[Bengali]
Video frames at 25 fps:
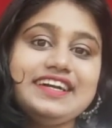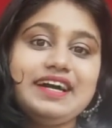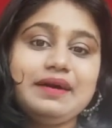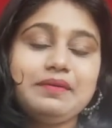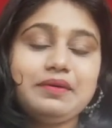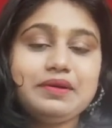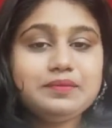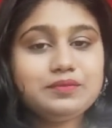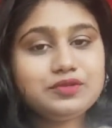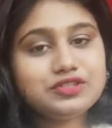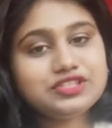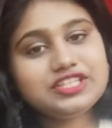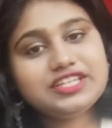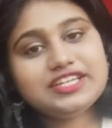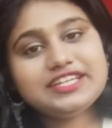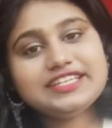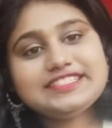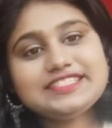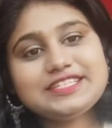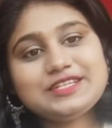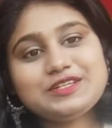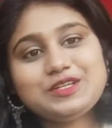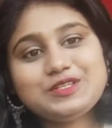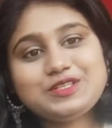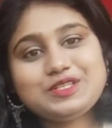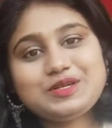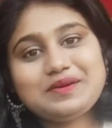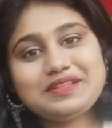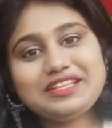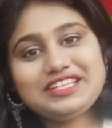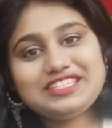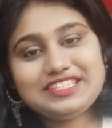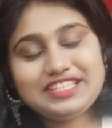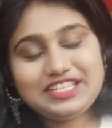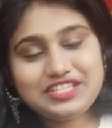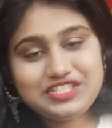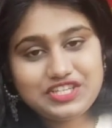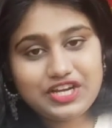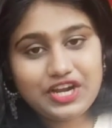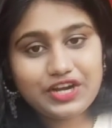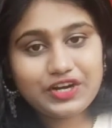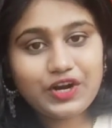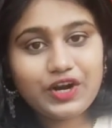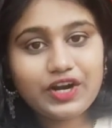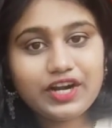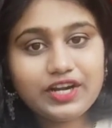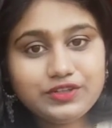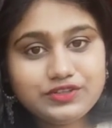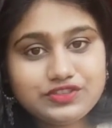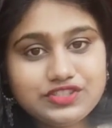আমার মনে হয় যেগুলো তোমাদের সাথে শেয়ার
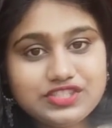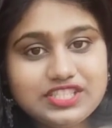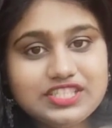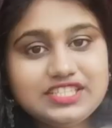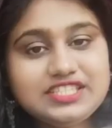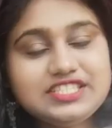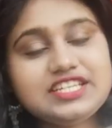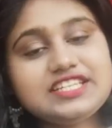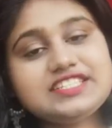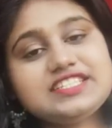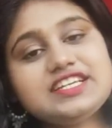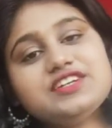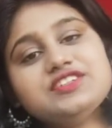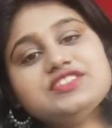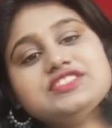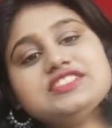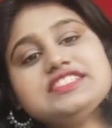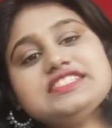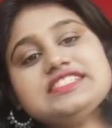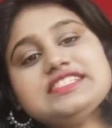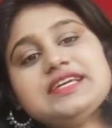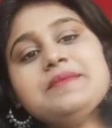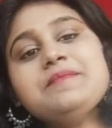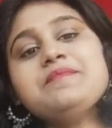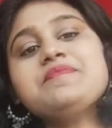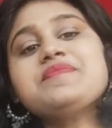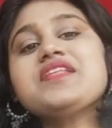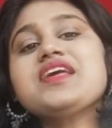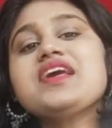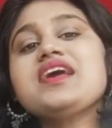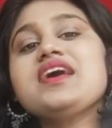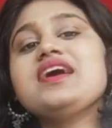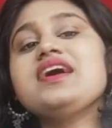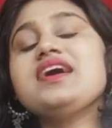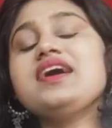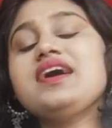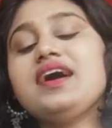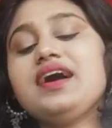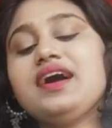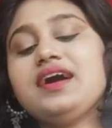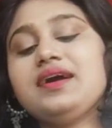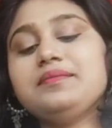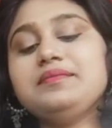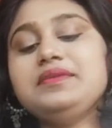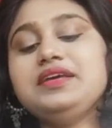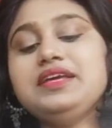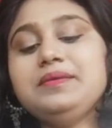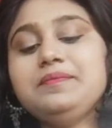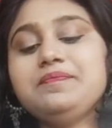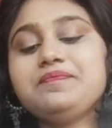করা উচিত সেটা হচ্ছে
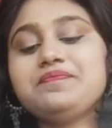আমি